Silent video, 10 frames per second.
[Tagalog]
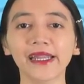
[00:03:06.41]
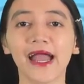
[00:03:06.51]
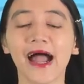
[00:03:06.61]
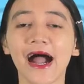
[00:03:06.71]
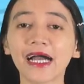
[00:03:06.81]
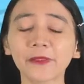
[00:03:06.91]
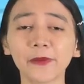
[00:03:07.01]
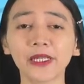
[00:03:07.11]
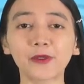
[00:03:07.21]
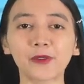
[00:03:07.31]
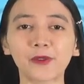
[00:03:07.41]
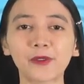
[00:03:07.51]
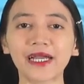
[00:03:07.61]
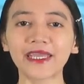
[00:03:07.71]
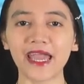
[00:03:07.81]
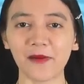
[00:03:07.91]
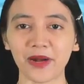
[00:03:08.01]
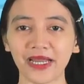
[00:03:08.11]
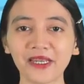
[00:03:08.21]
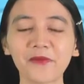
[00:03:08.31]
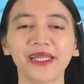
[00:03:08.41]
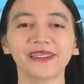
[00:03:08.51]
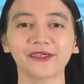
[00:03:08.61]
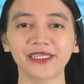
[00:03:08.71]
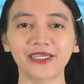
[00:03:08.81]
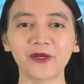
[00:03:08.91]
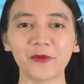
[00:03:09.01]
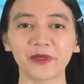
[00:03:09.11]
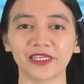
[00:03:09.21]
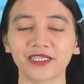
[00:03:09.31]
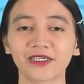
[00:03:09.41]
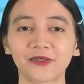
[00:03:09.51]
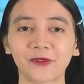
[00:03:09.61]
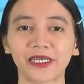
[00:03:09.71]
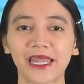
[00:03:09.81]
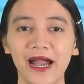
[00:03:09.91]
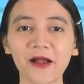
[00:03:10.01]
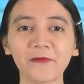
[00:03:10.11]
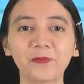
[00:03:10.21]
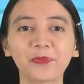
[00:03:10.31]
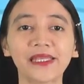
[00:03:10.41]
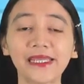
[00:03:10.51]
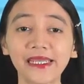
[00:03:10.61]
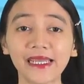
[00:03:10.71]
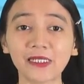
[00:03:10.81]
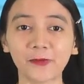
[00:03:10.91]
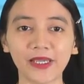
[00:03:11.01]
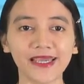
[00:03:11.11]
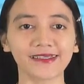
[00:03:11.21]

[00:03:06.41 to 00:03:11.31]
at pinagpuhunan yaman may learning competency code na ESP